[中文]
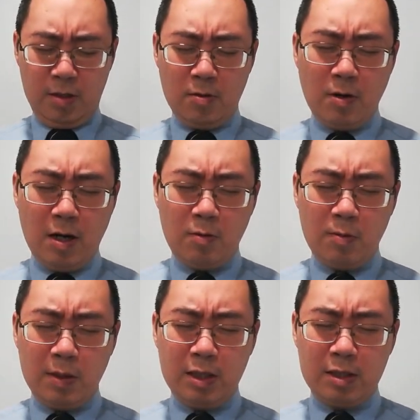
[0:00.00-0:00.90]
主啊，我
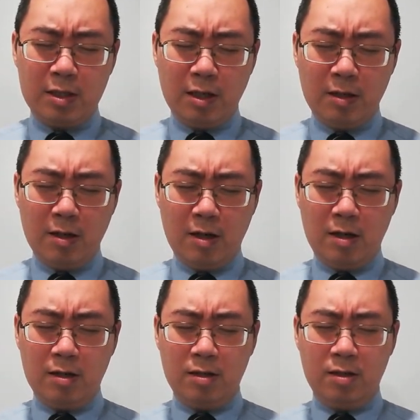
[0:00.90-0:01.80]
们的神
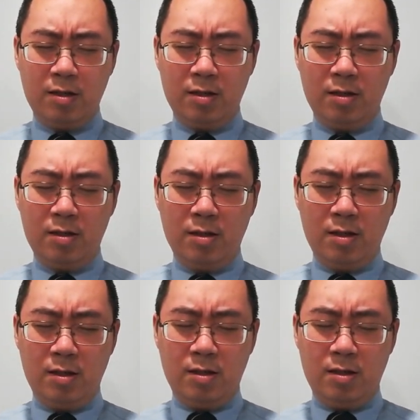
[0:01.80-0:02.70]
啊，
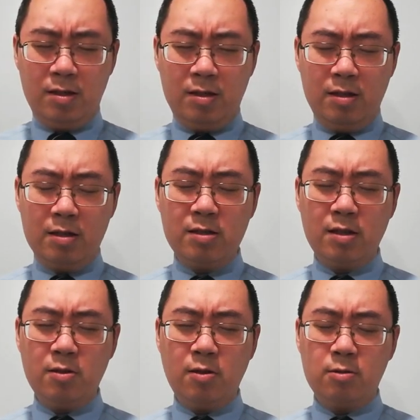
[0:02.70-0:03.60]
人
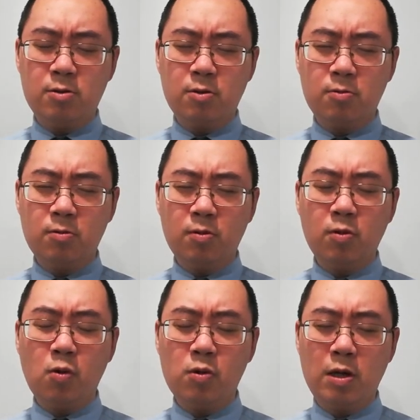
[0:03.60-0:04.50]
生当中
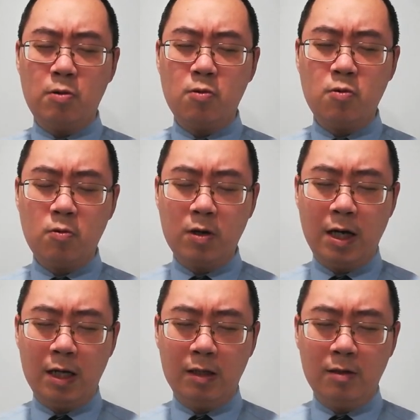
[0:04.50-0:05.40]
多有苦
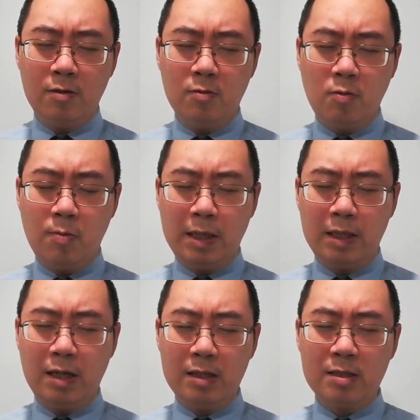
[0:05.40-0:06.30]
难。我
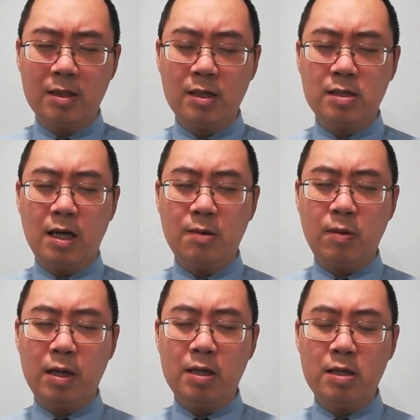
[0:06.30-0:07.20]
们感谢赞
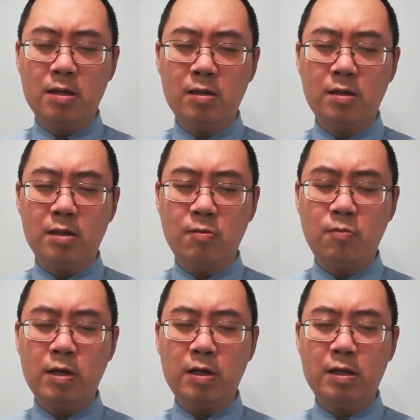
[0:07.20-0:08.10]
美你，因
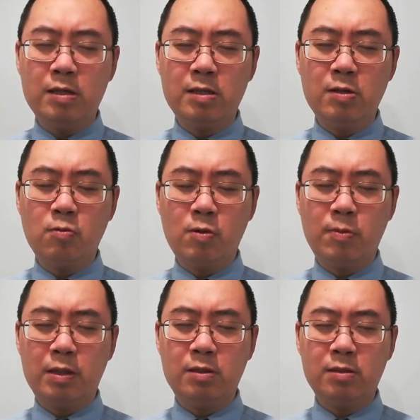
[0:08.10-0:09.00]
为你是我
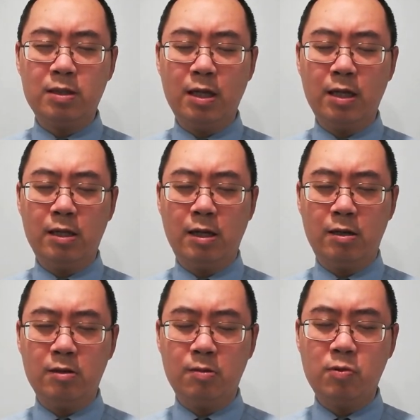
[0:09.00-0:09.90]
们善
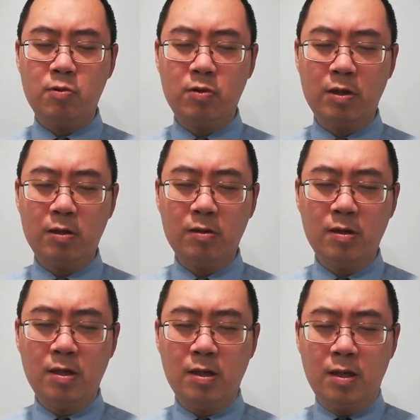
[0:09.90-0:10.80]
良的牧人。
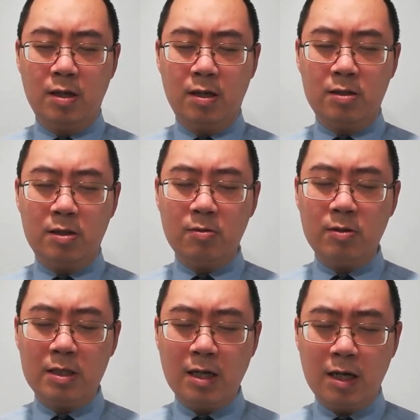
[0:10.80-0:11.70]
求
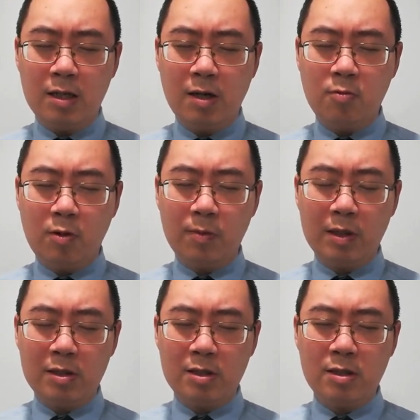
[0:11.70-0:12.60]
你加添我们
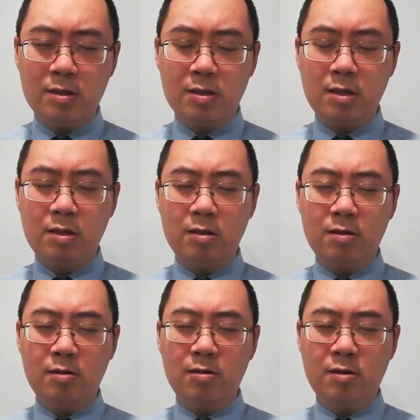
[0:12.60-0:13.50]
的信心，
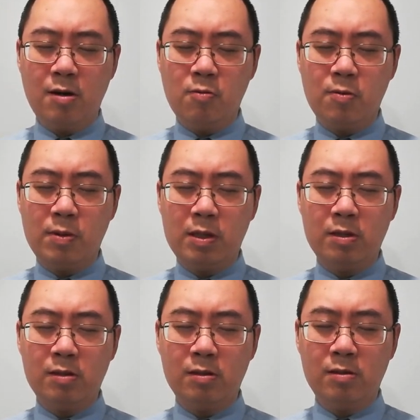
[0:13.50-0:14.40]
让我
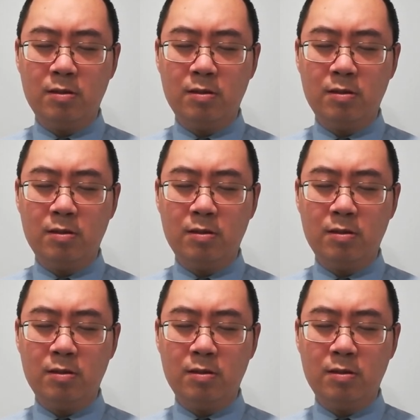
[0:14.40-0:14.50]
们